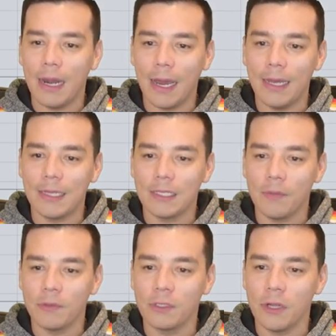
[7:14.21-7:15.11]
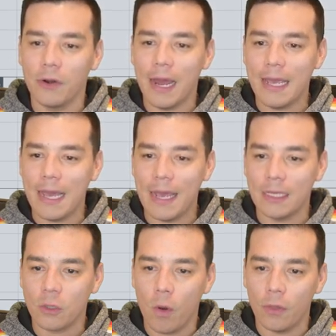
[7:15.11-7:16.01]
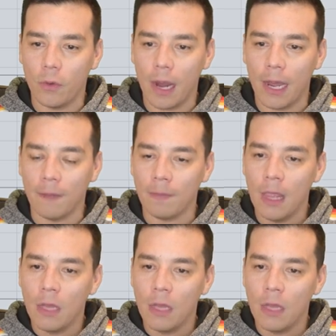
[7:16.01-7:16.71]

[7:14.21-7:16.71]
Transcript: la gente se emociona y ahí es cuando cae.